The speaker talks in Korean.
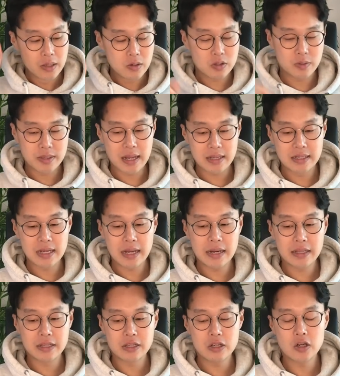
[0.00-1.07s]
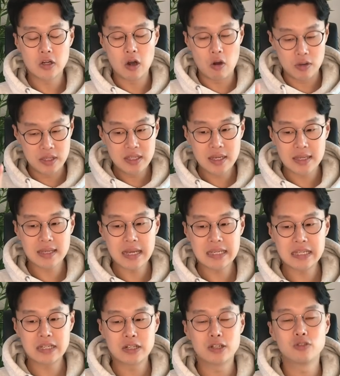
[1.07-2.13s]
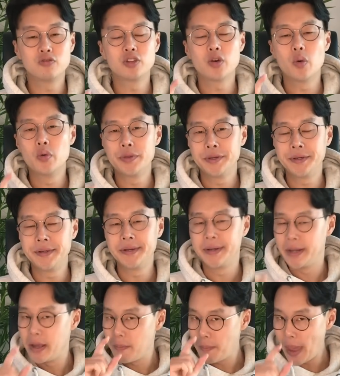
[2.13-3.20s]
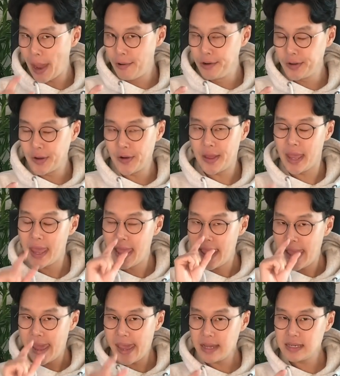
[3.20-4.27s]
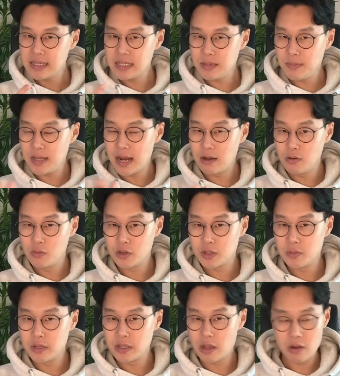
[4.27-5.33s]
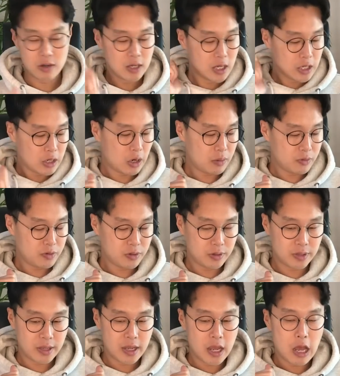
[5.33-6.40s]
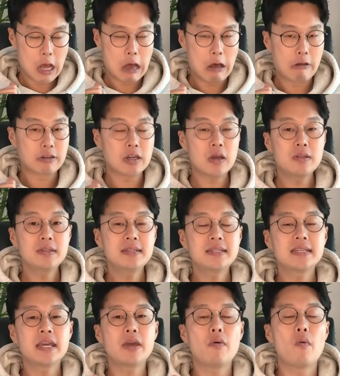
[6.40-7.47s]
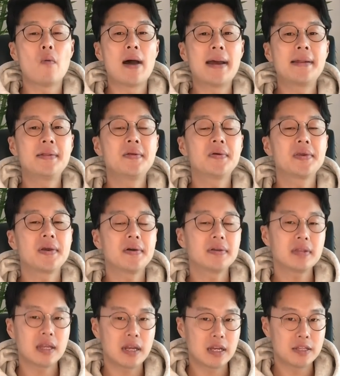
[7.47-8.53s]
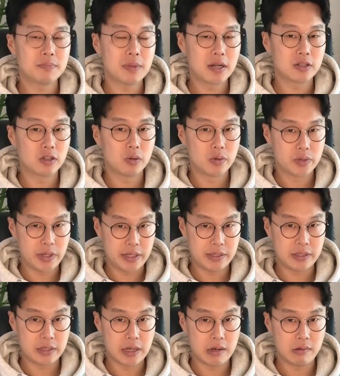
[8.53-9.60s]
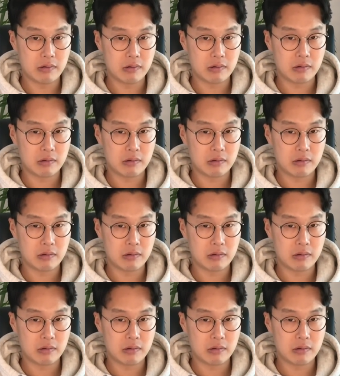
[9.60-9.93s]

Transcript: 좋습니다. 그 아래는요, 어, 이게 사실은 우리 오늘 배울 거의 핵심이라고 보시면 돼요. 여러분, 어, 현재 완료 형태라는 말 들어본 적 있으세요?